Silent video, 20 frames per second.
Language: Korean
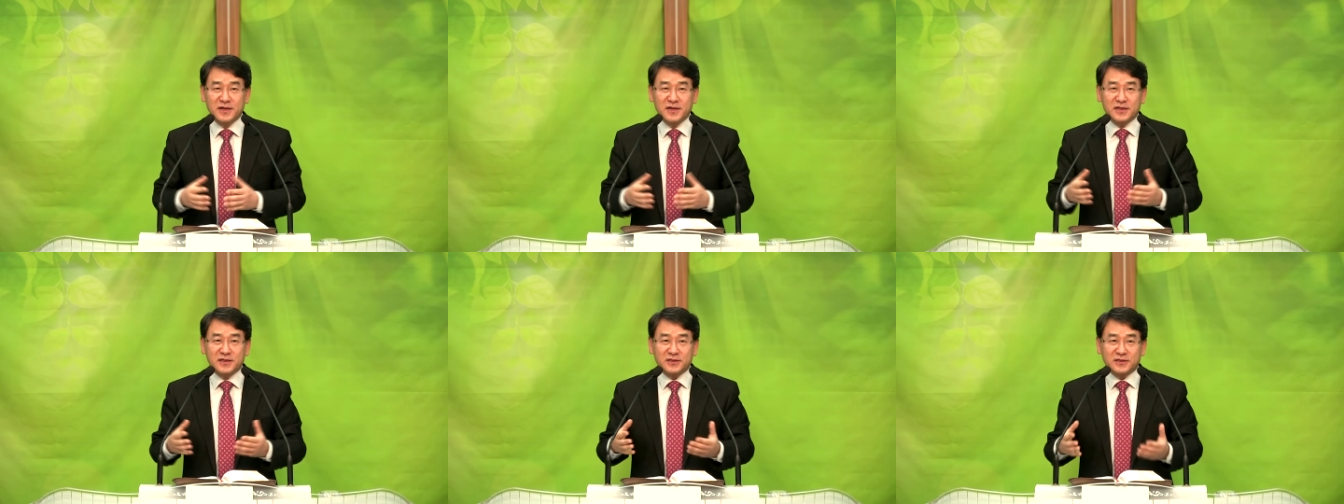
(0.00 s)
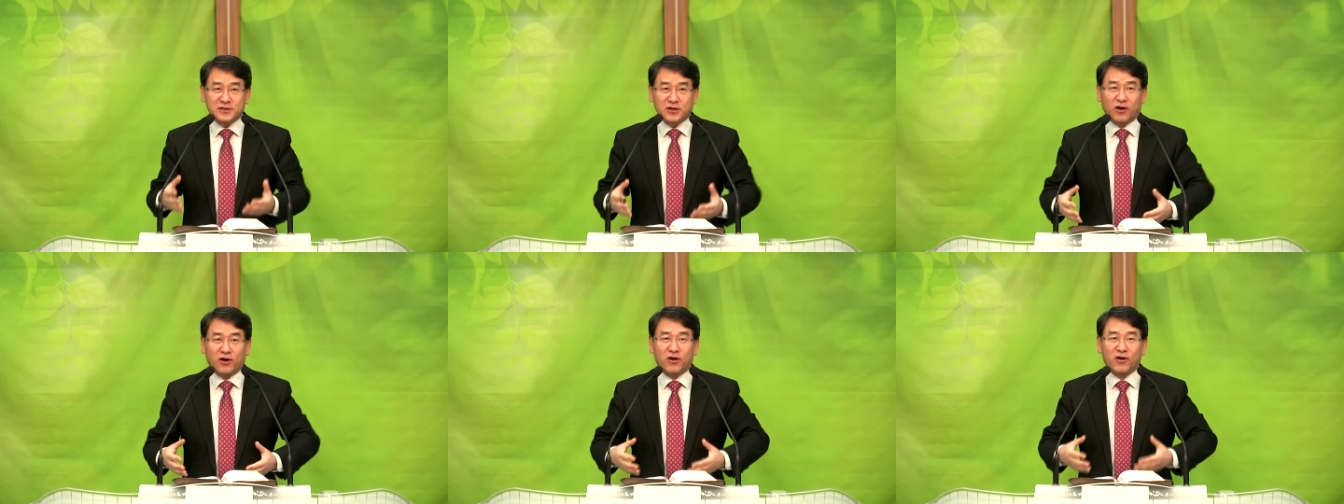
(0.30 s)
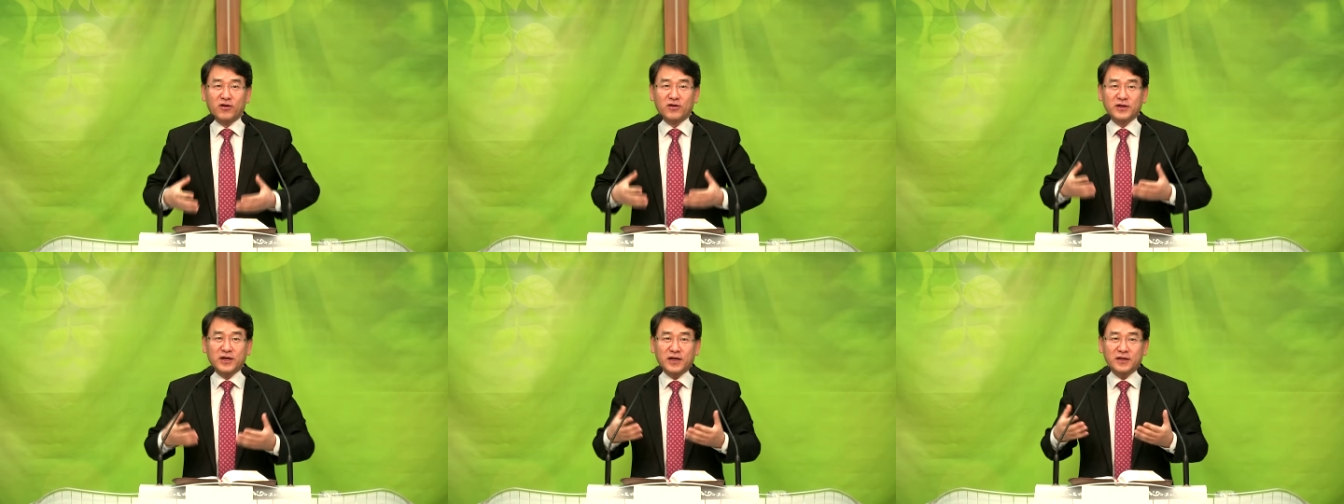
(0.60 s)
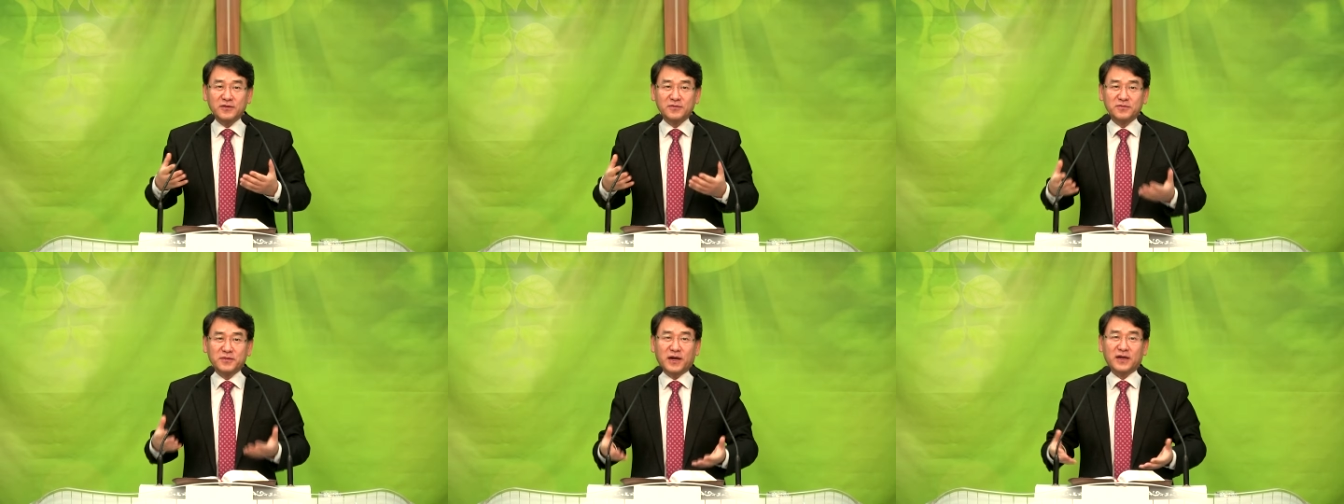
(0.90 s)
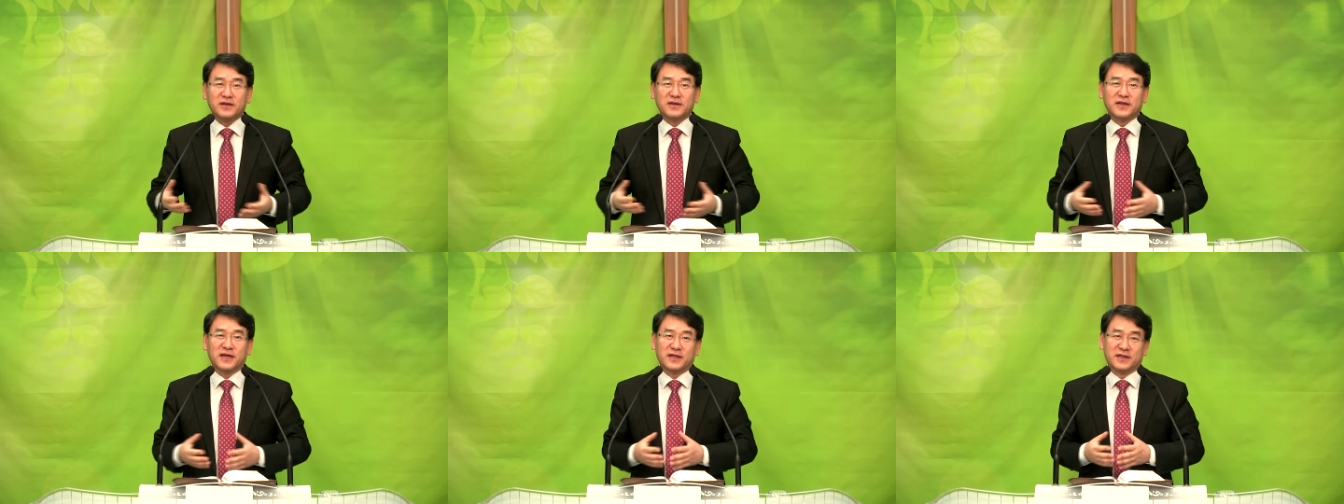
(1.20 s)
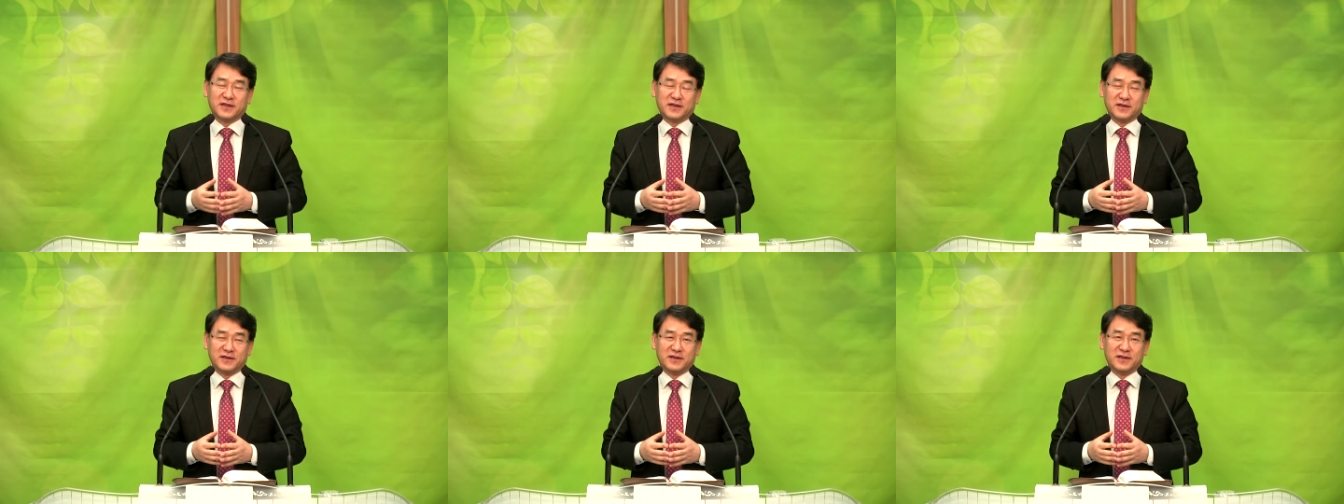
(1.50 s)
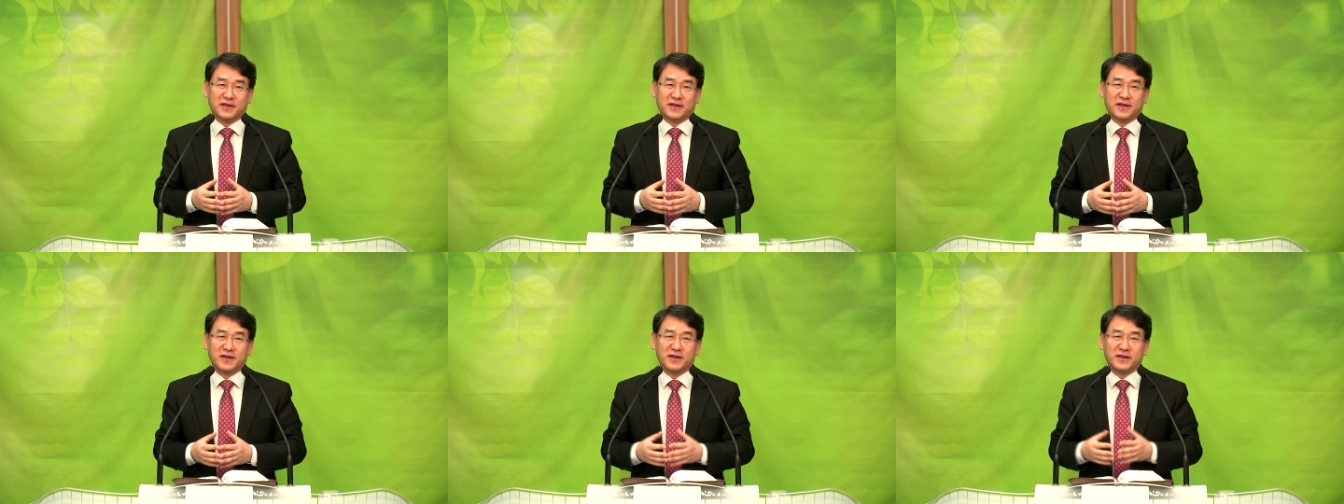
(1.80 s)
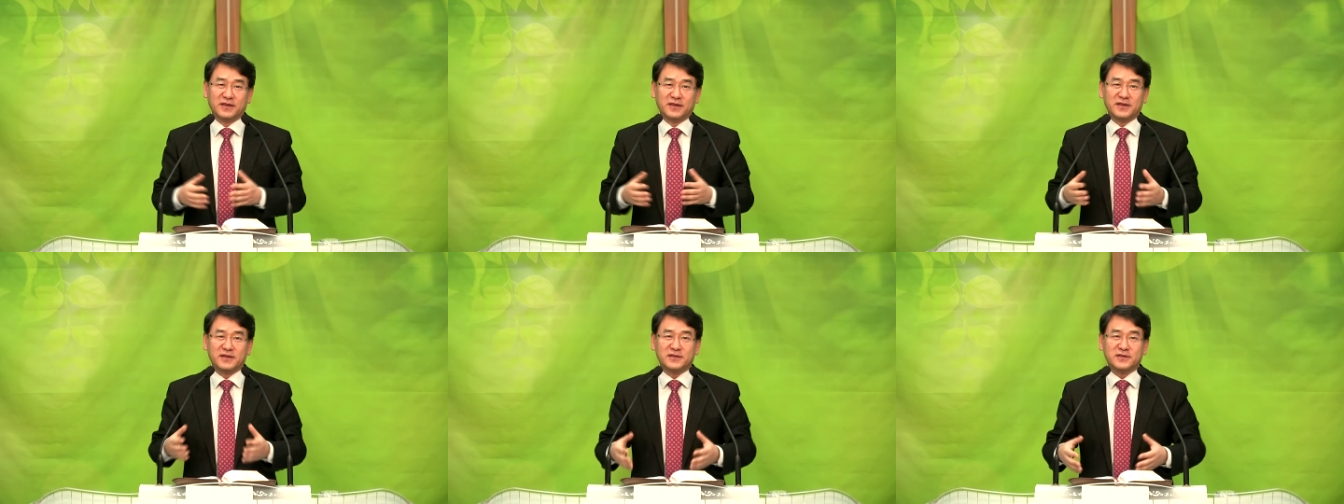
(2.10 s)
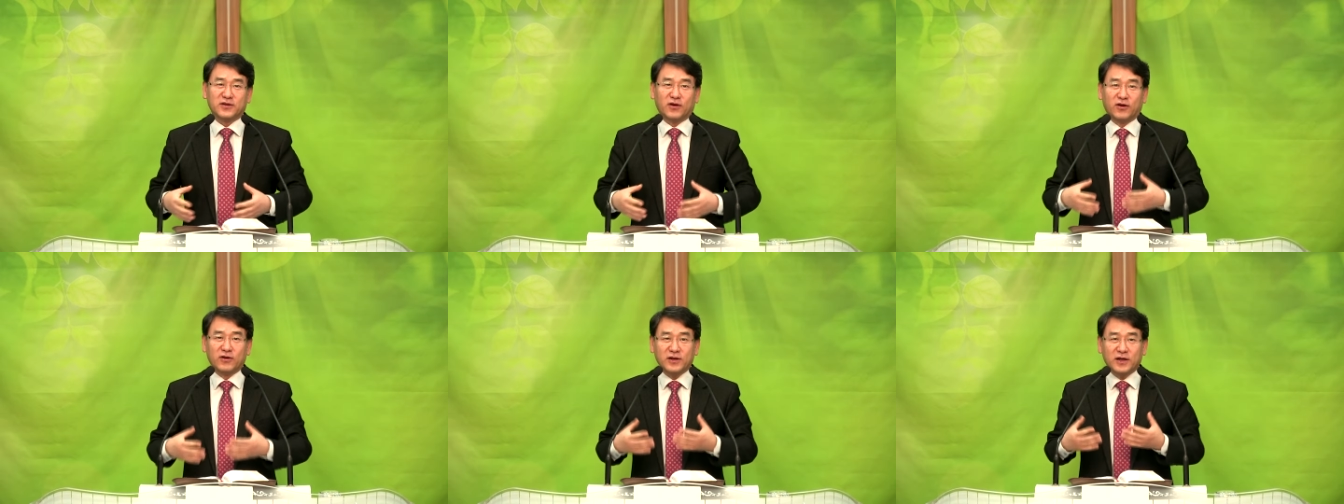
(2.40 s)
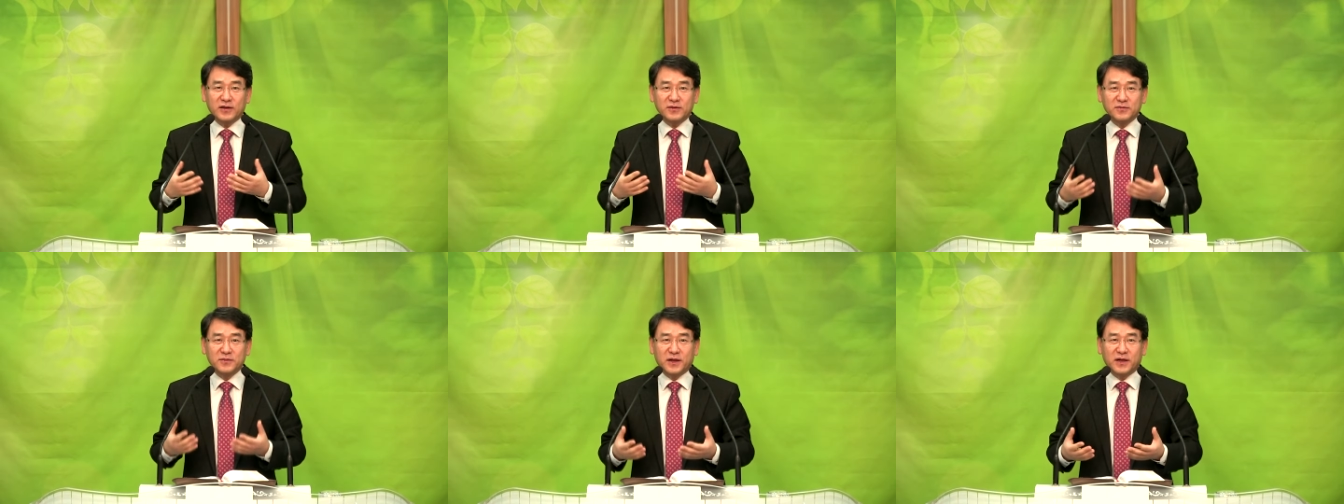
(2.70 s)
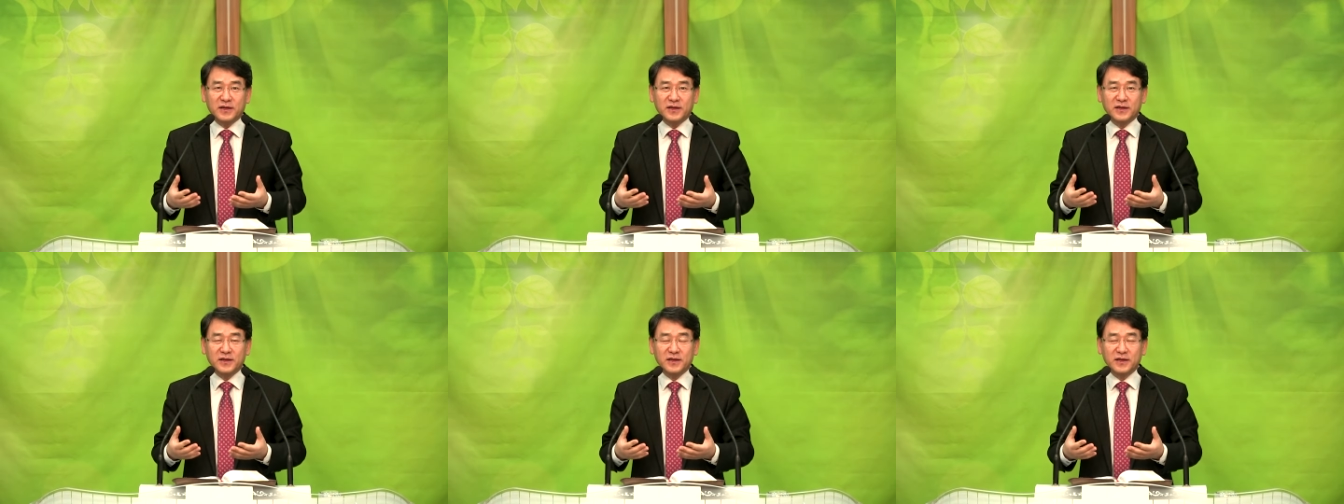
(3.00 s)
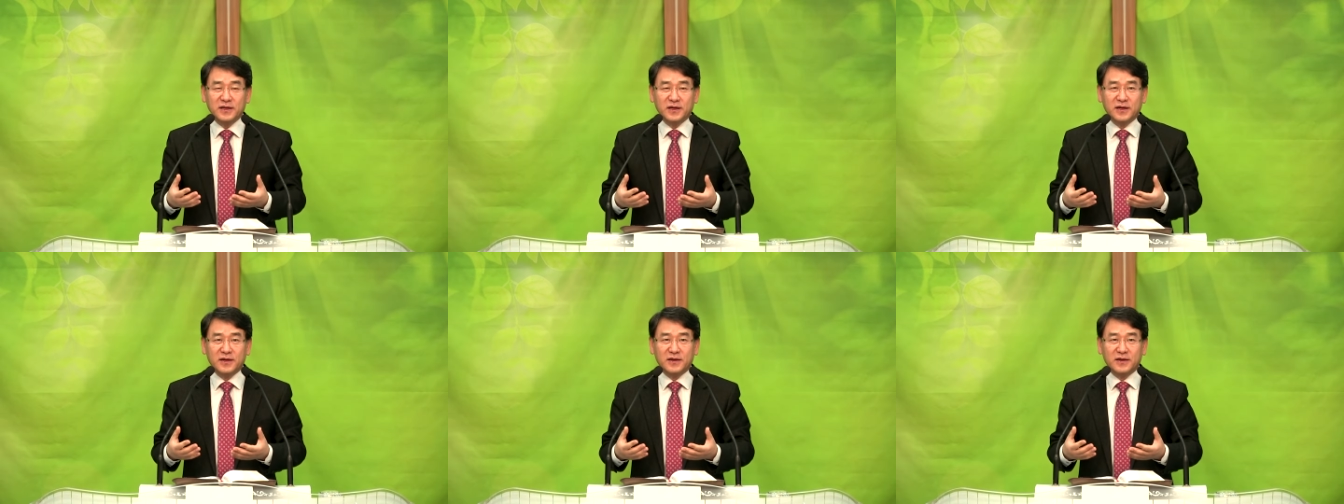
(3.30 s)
선한 말을 해야 되는데 이 선한 말이